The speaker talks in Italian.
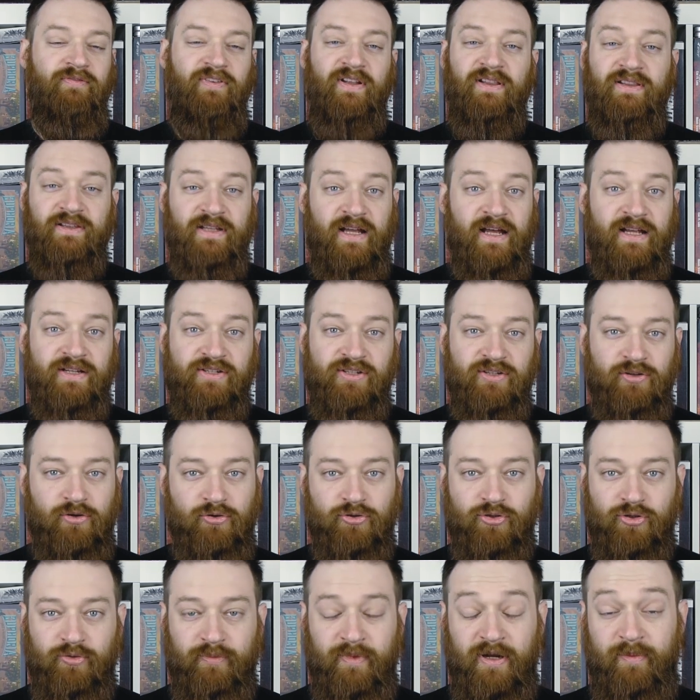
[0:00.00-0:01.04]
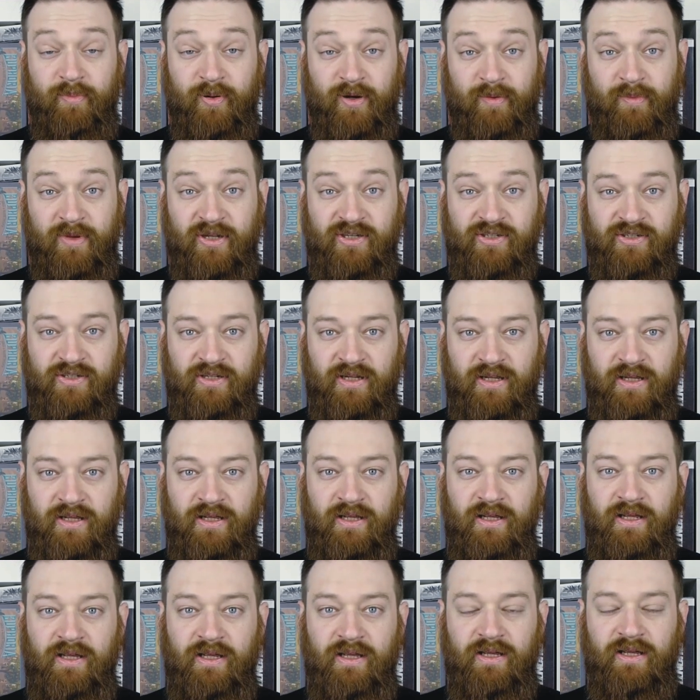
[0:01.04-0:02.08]
fantastico, insomma le premesse
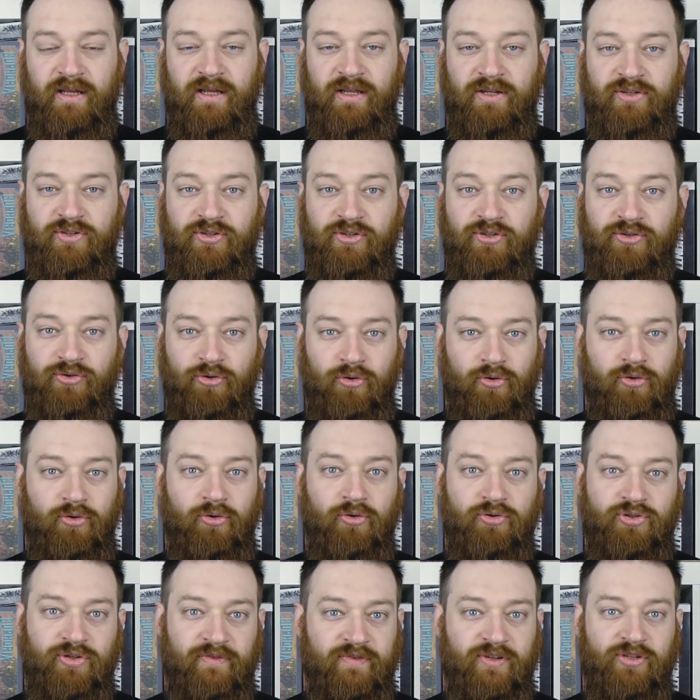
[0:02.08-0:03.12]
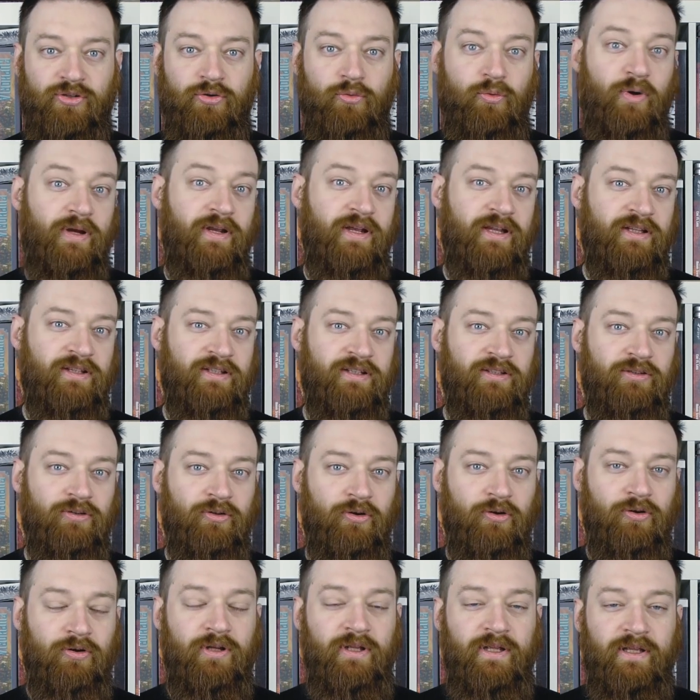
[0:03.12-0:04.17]
eh, ci sono, ho già visto qualche
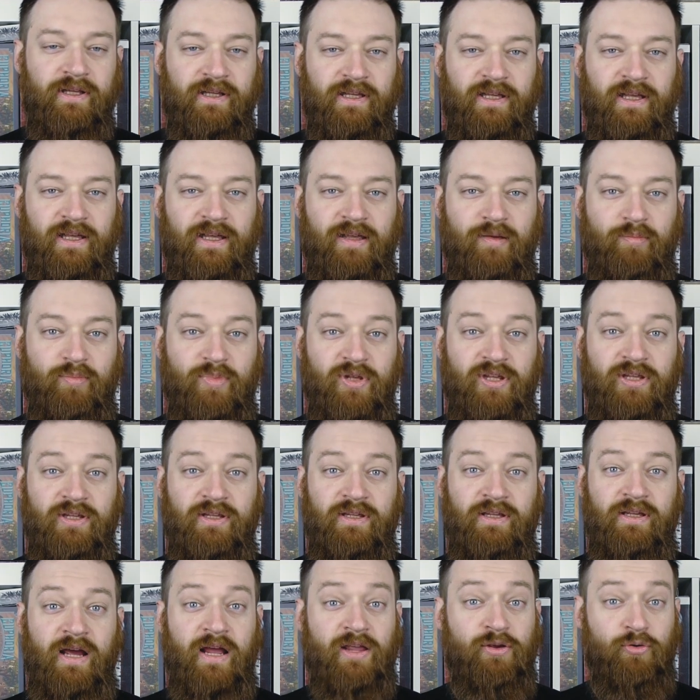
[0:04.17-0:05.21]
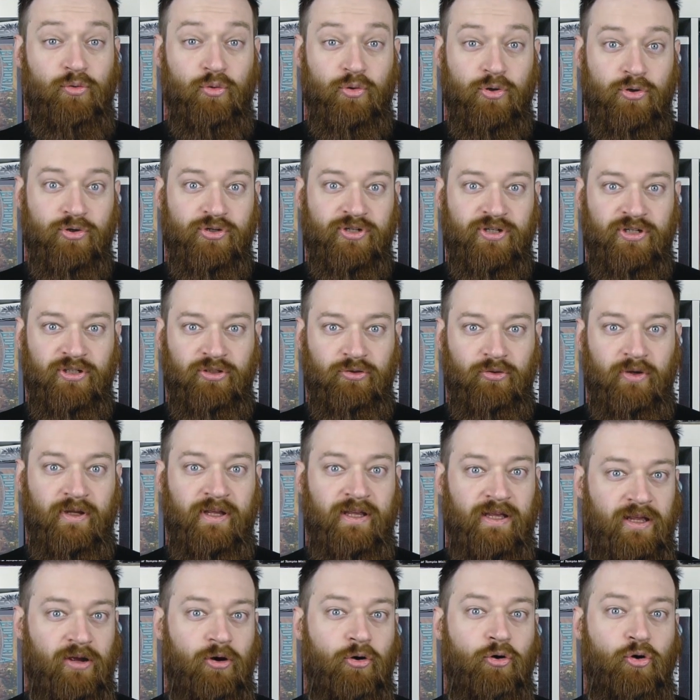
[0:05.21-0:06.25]
titolo che mi ha incuriosito incuriosito e
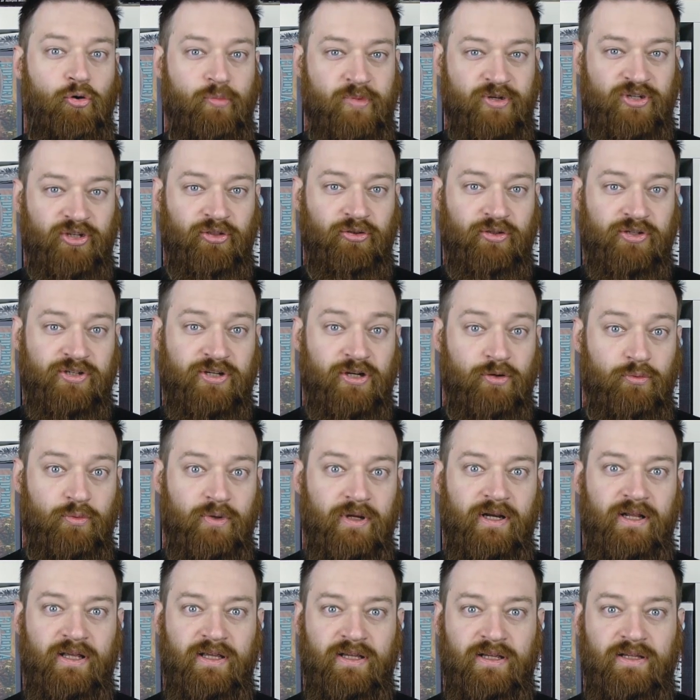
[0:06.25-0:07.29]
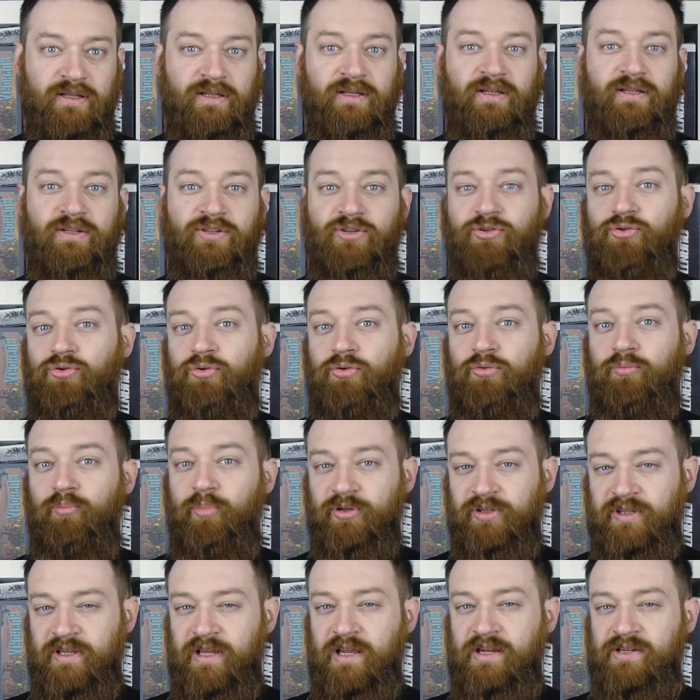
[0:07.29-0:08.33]
che ho cominciato a seguire, ci sono un
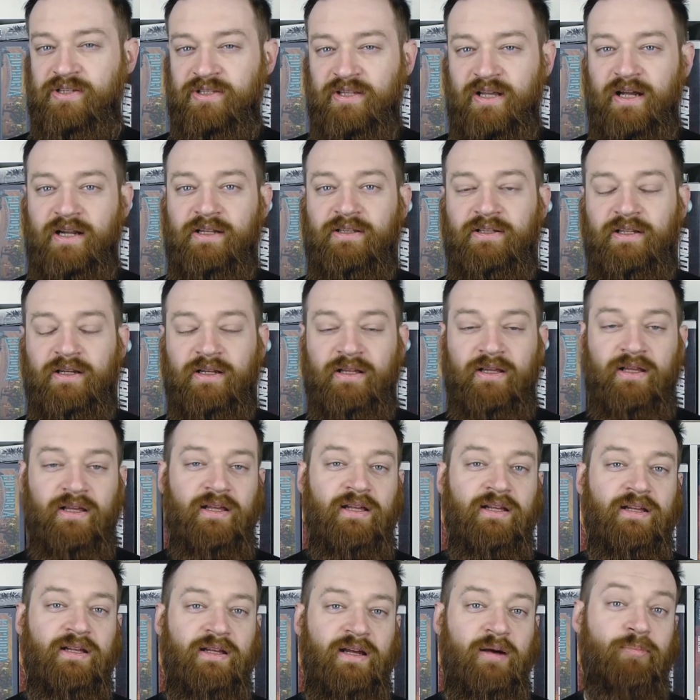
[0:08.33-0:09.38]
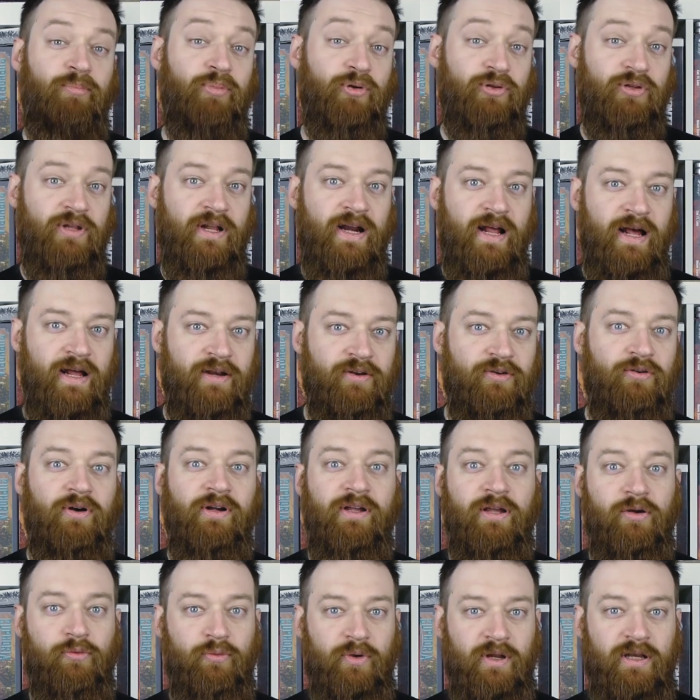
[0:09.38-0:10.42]
po' di Kickstarter che approderanno,
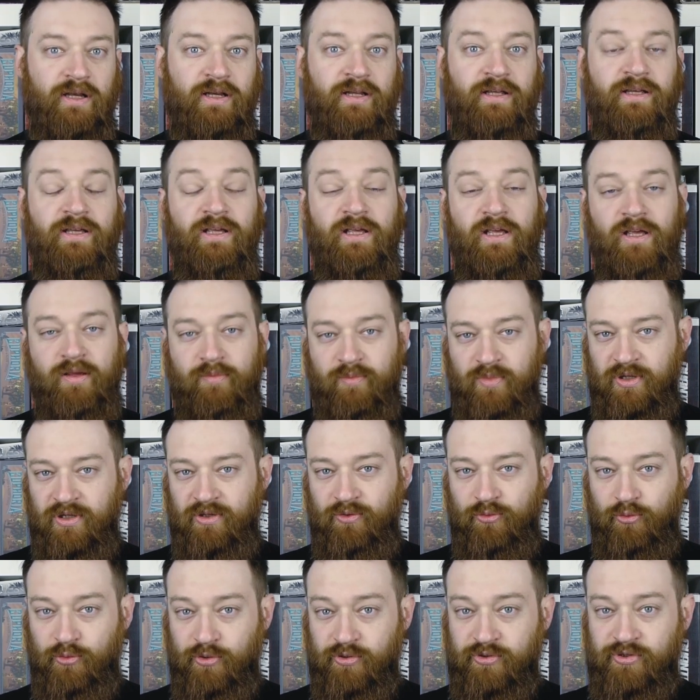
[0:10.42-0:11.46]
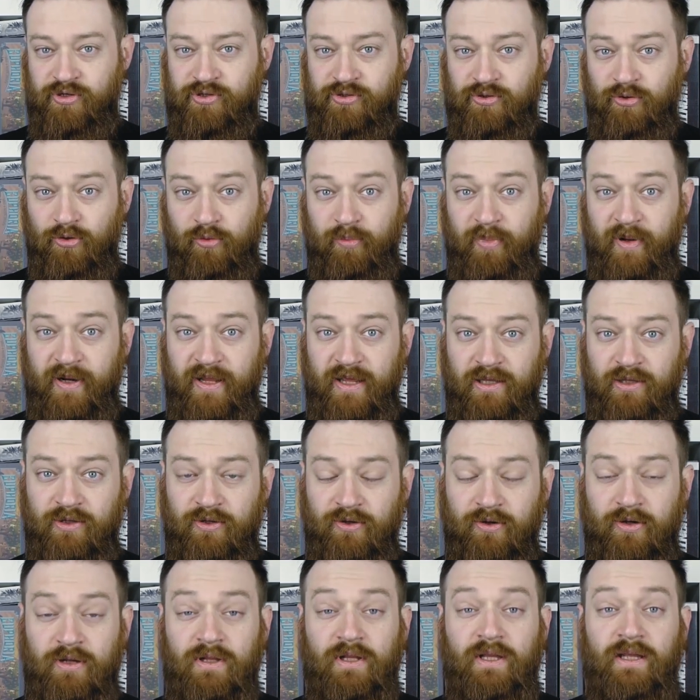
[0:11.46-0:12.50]
anche quelli mi incuriosiscono
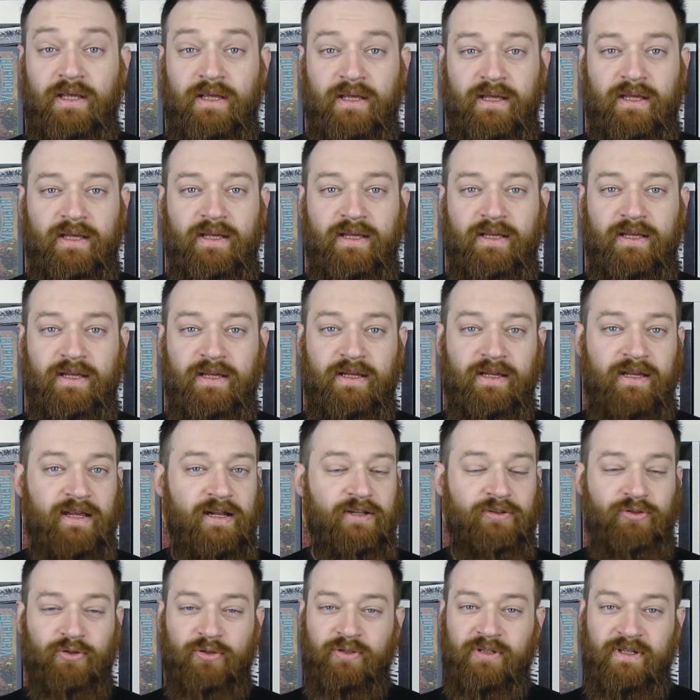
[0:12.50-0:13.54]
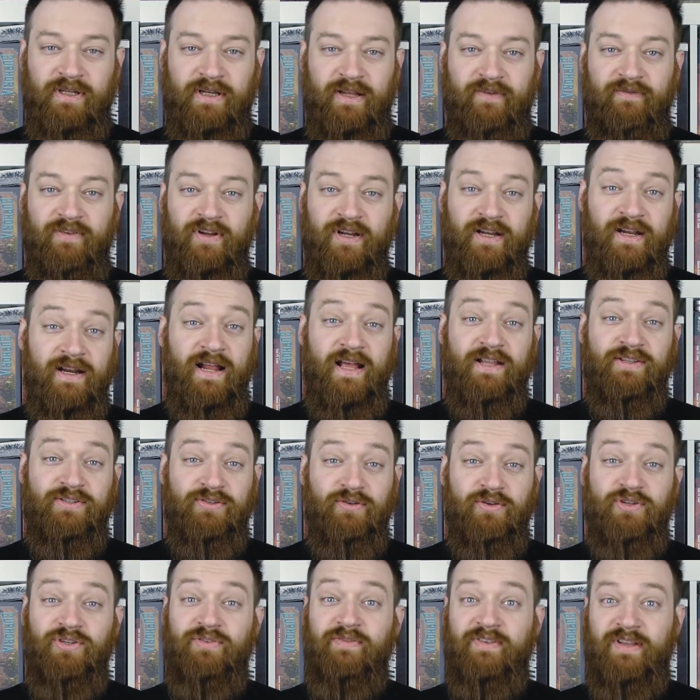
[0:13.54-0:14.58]
parecchio e che altro dire, vi
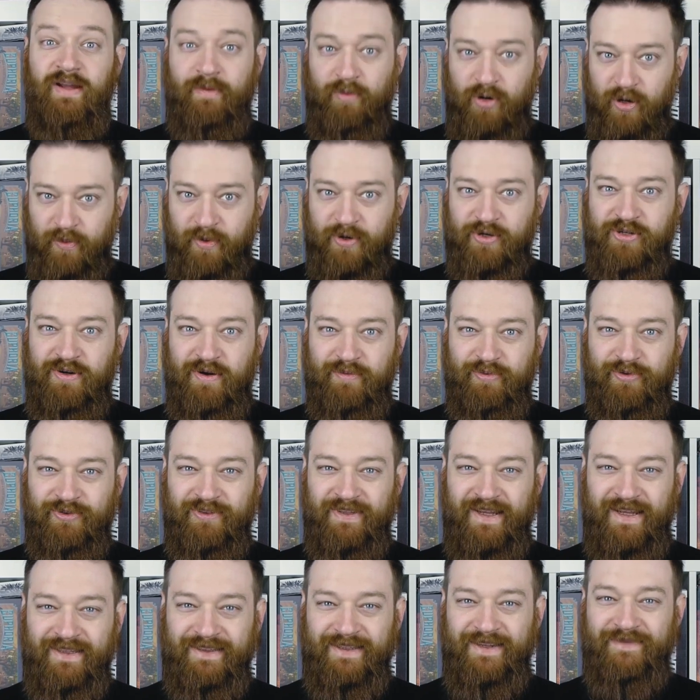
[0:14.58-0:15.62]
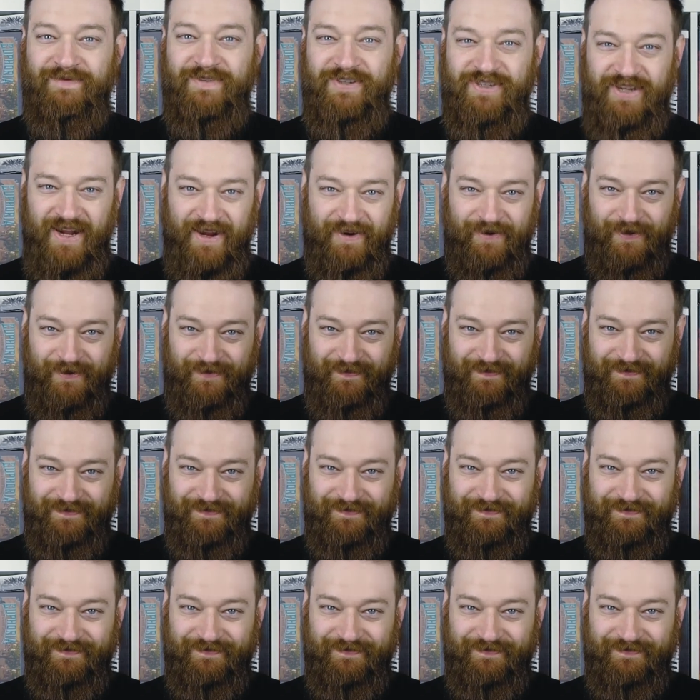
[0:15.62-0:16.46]
ringrazio e ci vediamo alla prossima puntata, ciao!